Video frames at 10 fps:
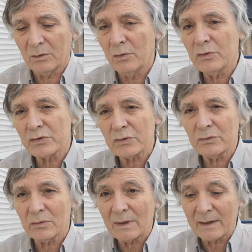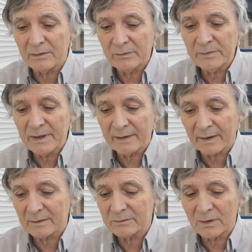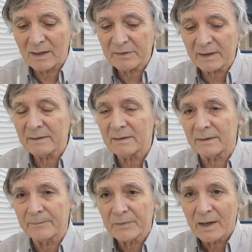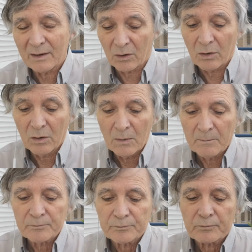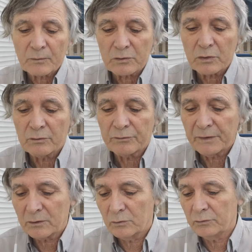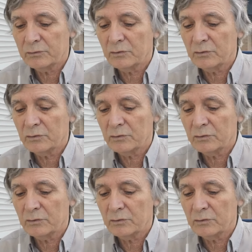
le jeu de la lumière, de la vérité. Alors je ne fais que vous